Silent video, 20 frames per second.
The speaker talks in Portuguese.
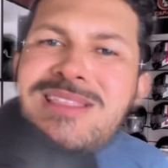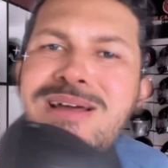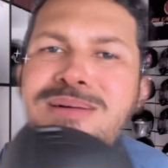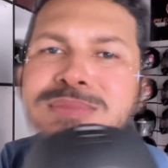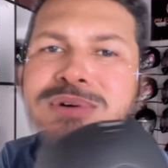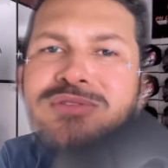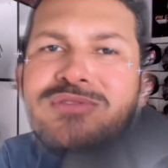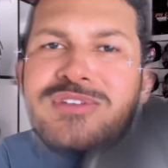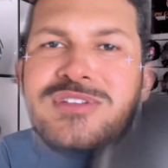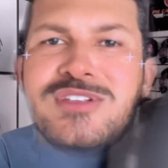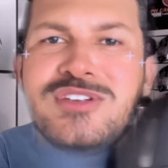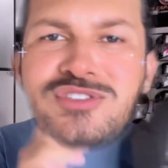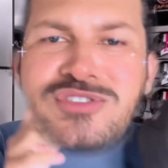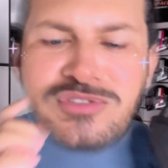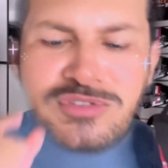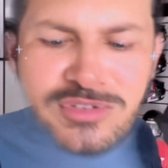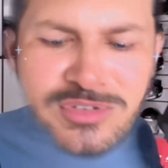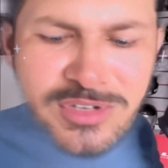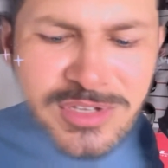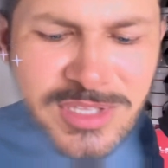a mão aí, deixa eu
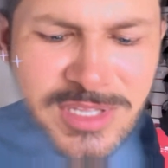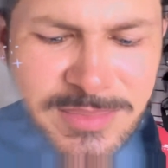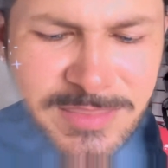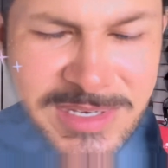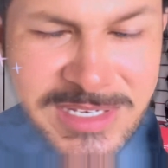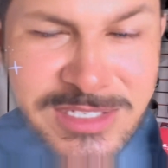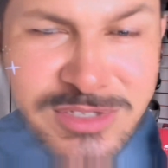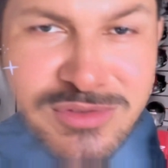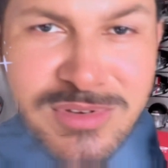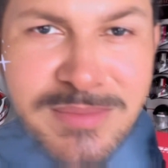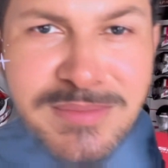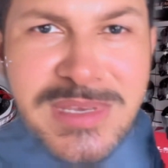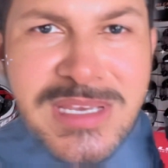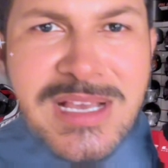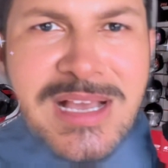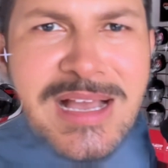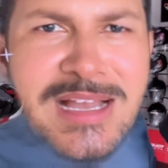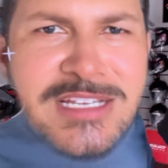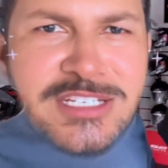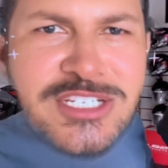só dar mais uma
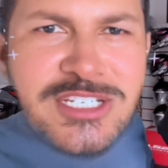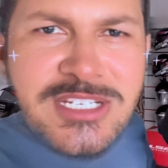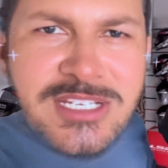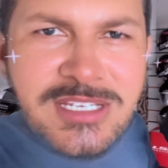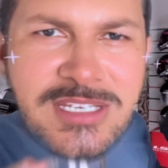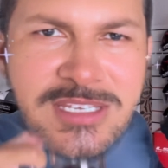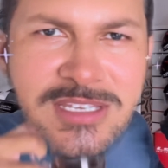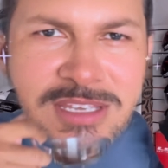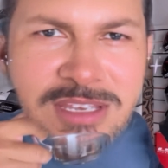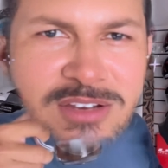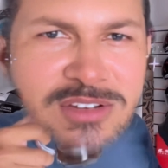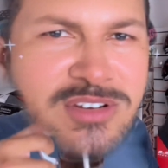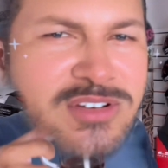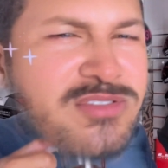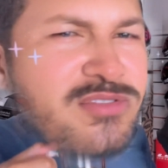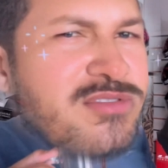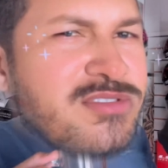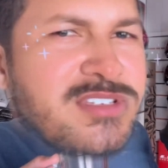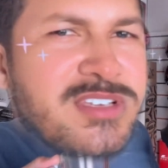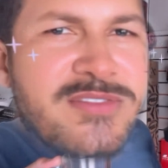bicadinha aqui. Eu não
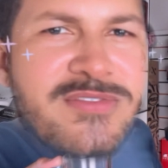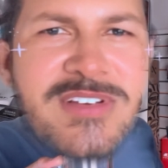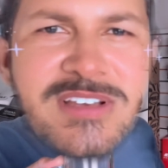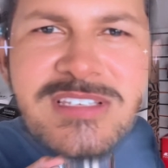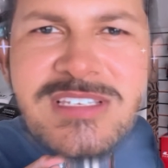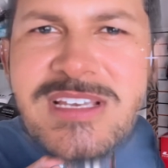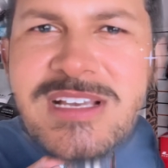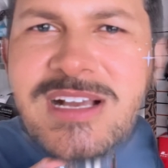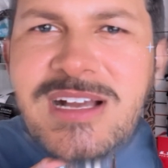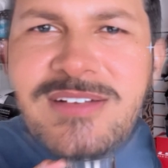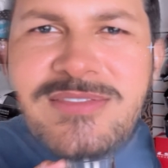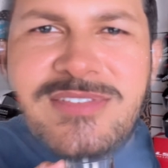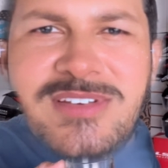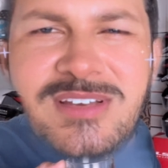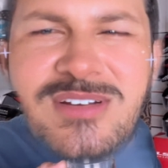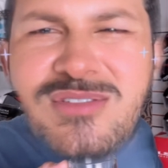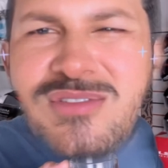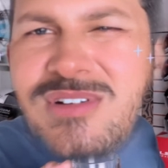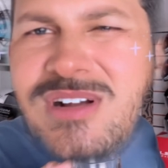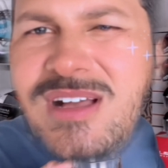consigo ficar sem café,
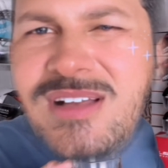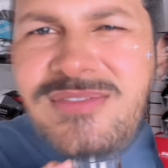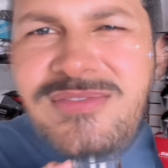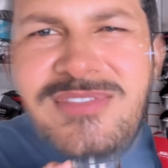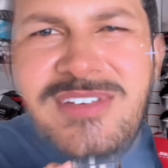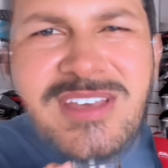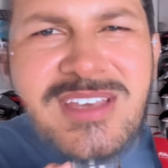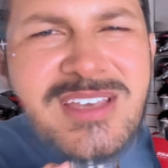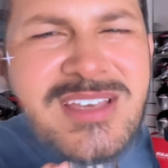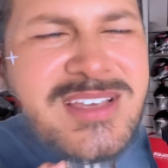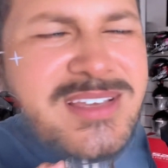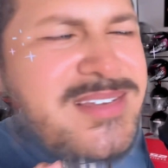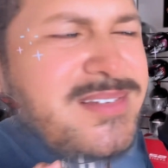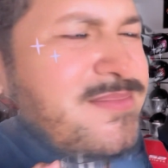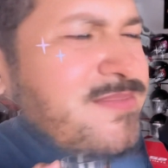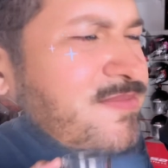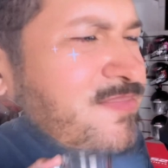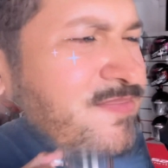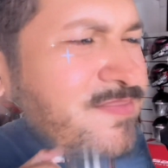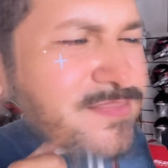o café... É-
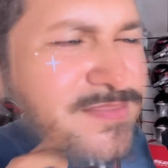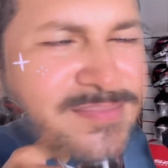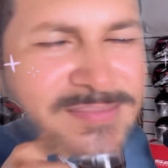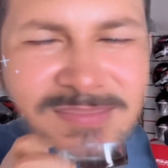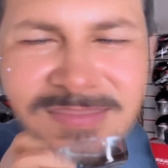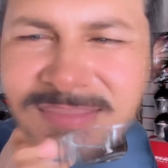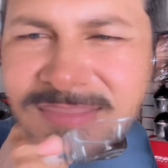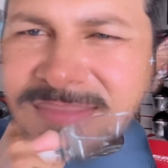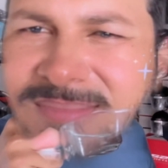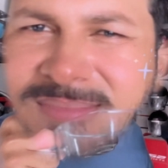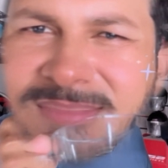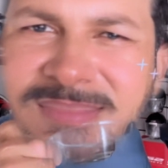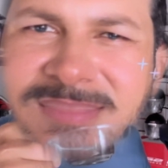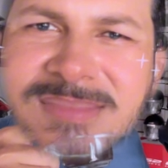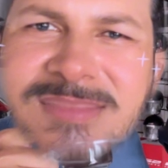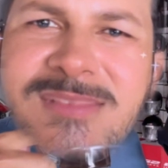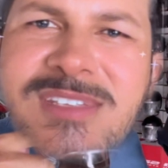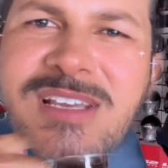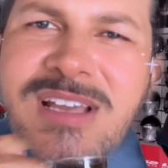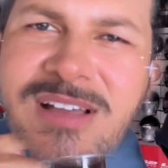
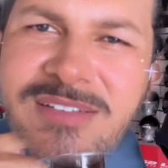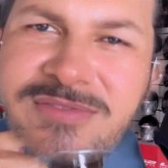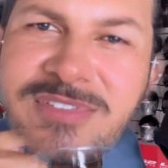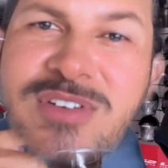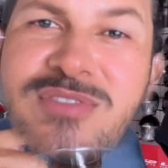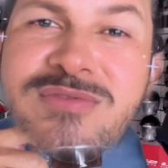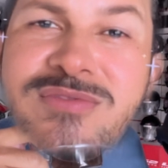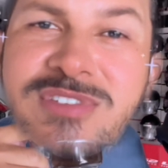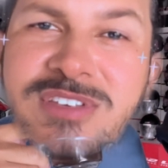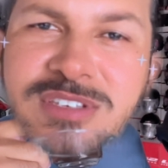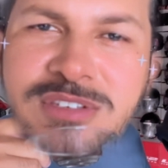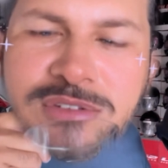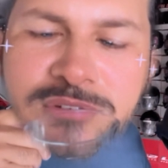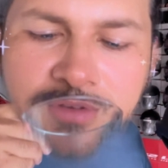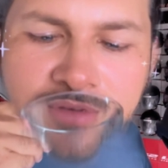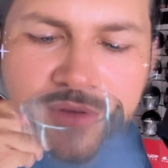café é um vício.